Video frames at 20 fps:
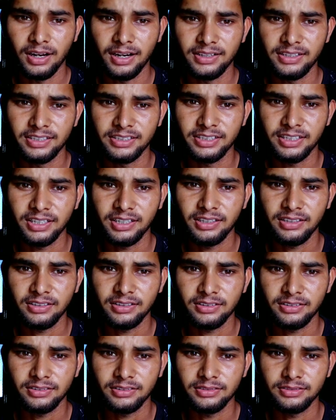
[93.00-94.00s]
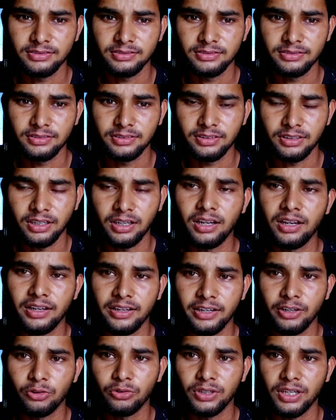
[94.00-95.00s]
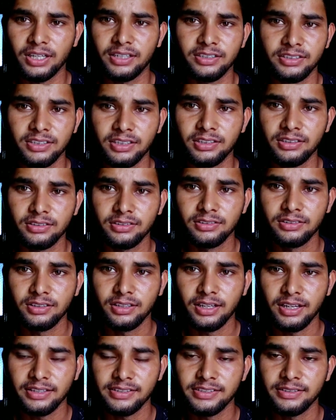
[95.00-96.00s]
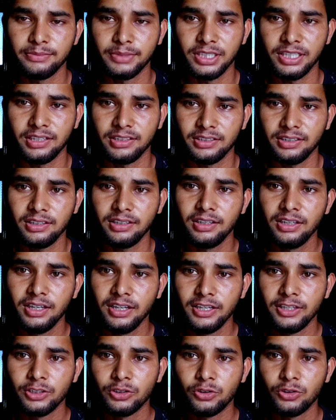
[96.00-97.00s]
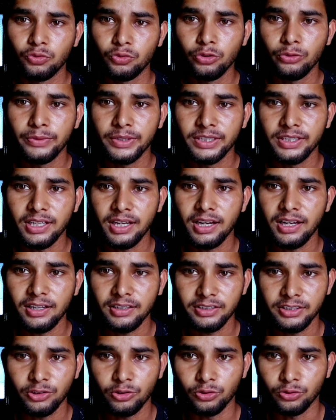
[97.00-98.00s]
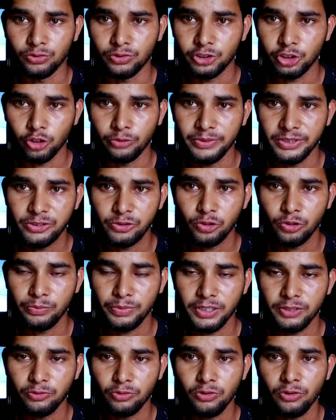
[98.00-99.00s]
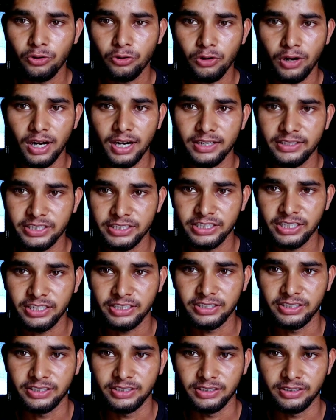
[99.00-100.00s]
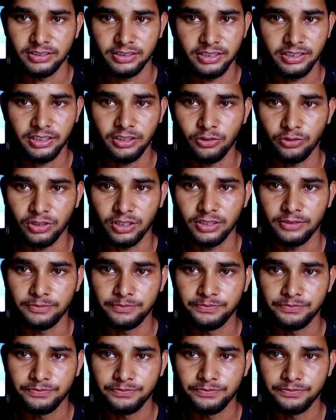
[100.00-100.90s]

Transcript: आठ हज़ार हाँ अराउंड आठ हज़ार ऐसे बताया था तो वो बंदा देखो चौबीस सौ रुपये वो और आठ हज़ार ही है कितना हो गया